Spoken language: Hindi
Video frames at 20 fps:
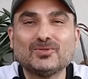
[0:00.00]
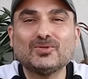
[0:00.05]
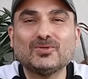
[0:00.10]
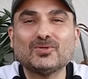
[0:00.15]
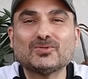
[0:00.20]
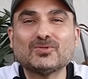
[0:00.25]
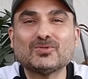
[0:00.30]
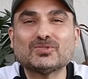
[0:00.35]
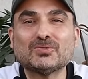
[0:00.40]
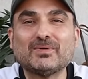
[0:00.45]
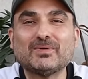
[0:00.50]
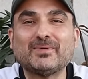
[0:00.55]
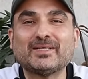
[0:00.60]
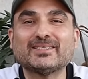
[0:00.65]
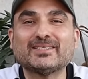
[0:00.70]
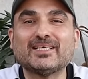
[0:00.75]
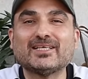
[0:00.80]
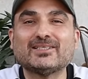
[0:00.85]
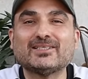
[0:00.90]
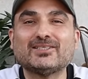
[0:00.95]
तो लो दोस्तों
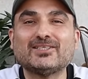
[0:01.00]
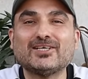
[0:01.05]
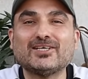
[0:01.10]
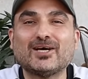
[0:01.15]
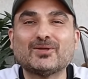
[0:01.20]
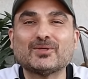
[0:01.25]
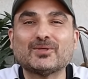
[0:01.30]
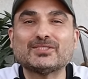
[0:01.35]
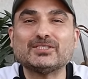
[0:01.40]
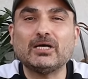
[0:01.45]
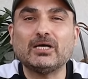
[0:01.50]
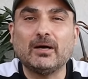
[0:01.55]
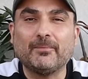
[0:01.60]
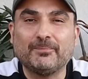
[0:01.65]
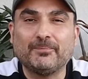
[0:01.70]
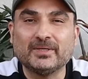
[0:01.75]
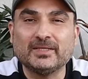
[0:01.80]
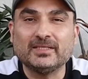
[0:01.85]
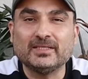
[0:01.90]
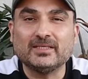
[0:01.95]
बन के तैयार हुए जी
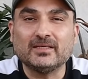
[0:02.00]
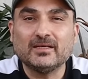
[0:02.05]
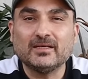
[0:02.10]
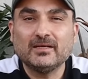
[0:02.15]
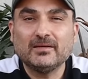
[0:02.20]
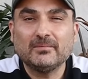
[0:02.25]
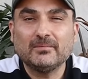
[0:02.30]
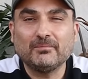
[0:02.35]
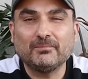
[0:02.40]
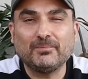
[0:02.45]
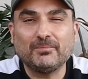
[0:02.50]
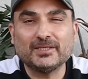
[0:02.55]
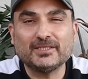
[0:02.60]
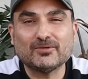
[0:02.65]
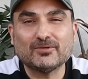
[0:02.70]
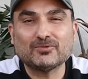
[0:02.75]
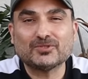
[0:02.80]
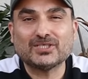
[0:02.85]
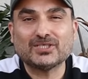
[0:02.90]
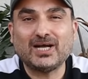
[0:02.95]
अपनी भाई
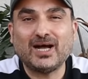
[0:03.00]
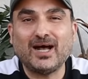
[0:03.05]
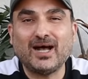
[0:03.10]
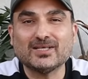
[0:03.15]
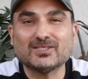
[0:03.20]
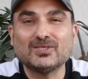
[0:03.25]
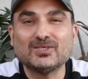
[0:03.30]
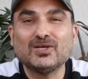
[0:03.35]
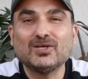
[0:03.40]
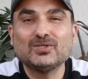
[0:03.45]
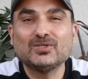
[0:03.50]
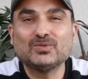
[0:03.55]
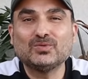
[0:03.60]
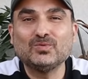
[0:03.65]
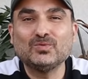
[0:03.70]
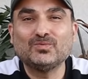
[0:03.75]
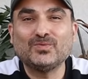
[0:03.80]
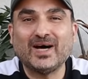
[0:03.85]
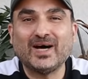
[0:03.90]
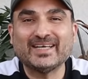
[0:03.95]
ये कुछ खास
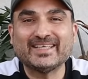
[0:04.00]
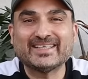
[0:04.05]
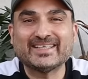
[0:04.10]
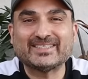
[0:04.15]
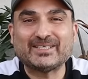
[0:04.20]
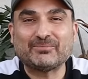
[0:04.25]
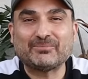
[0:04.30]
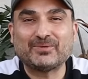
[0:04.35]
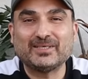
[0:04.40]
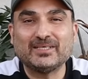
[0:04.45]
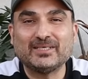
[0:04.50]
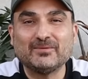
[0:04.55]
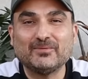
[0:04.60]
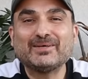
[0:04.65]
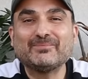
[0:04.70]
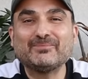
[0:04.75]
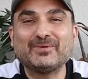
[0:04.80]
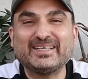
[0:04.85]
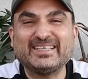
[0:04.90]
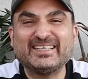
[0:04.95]
तूफानी रेसिपी
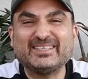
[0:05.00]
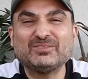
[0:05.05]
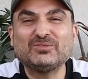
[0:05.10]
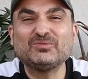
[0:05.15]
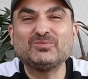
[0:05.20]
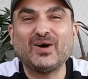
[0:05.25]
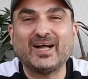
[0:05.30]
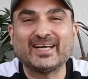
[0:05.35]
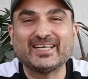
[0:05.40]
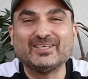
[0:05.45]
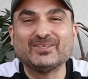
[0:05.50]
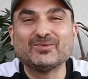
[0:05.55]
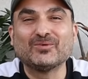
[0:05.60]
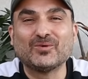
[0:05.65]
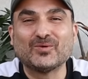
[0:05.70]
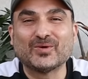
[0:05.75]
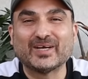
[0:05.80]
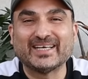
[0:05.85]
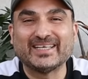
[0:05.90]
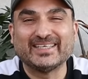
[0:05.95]
भाई तूफानी
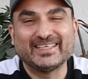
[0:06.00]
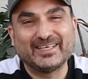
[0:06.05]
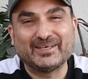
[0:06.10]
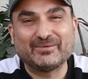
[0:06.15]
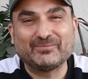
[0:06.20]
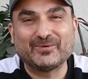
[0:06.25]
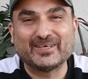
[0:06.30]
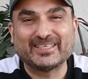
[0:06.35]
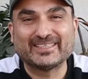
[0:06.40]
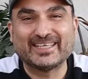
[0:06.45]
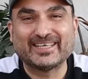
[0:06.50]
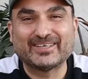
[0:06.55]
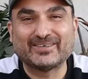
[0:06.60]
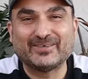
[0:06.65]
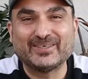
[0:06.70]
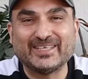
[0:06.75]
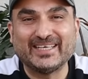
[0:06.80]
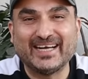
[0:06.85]
लोगों के लिए भाई देखो